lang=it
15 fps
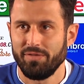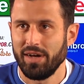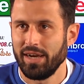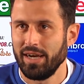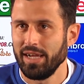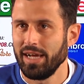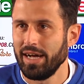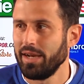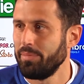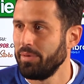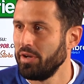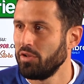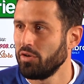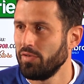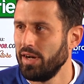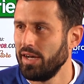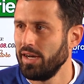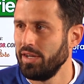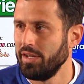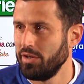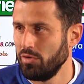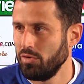fare le gare per
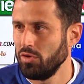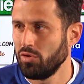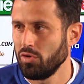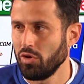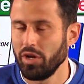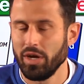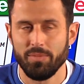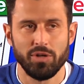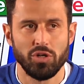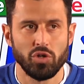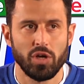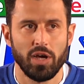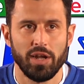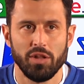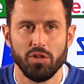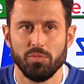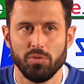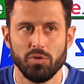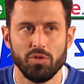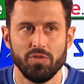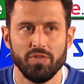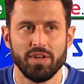ritrovarli e noi torniamo a giocare
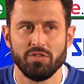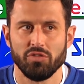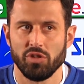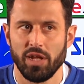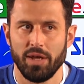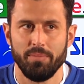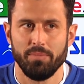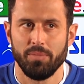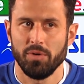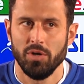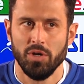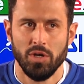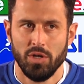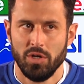dopo diverso tempo.